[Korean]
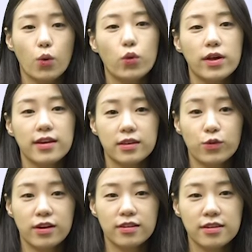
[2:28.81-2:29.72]
올해
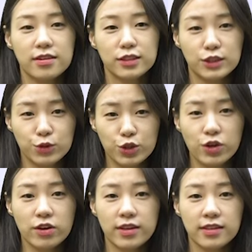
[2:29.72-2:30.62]
2월
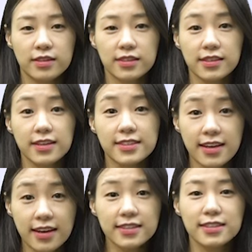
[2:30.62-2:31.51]
금융위원회는 크게
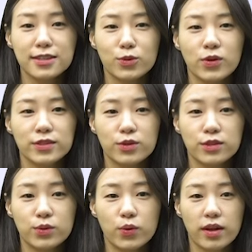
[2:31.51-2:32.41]
세 가지 제도
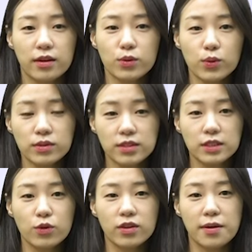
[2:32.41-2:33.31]
개선을 통해 토큰
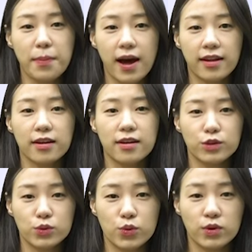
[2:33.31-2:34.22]
증권의 발행과
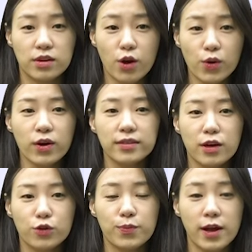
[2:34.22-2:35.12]
유통을
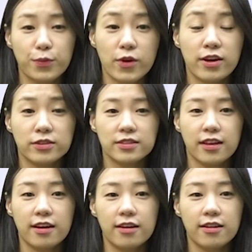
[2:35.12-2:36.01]
허용한다고
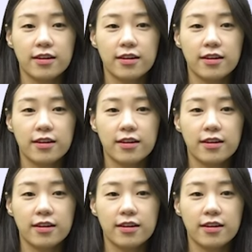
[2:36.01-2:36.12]
발표하였는데요.